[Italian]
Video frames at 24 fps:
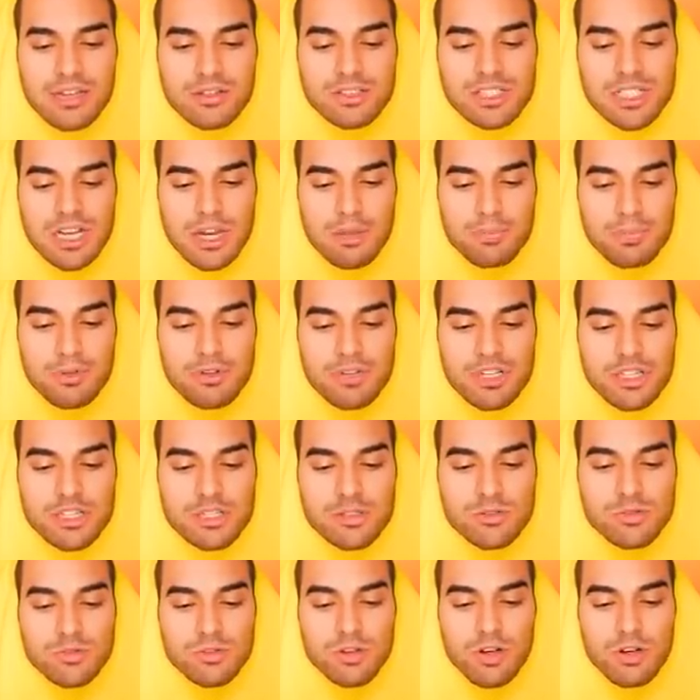non ce l'ha più
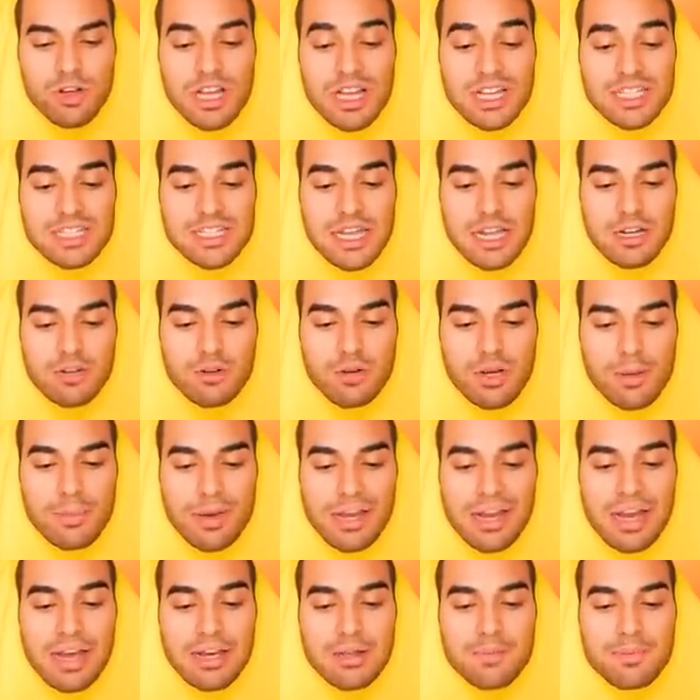nessuno C'è anche una
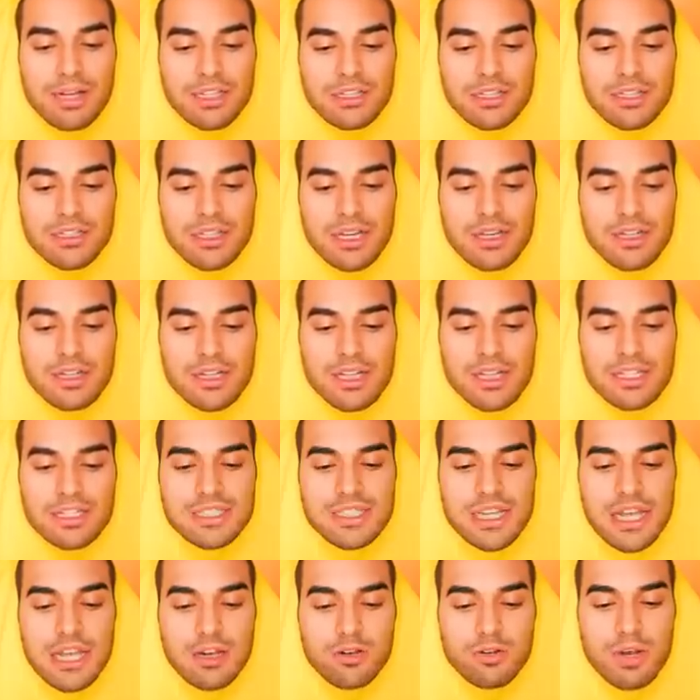banana in partita
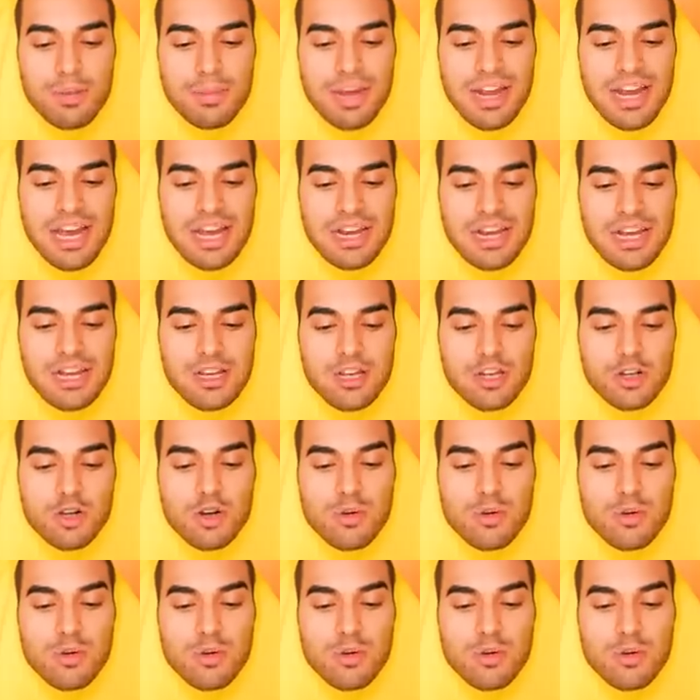C'è anche una banana,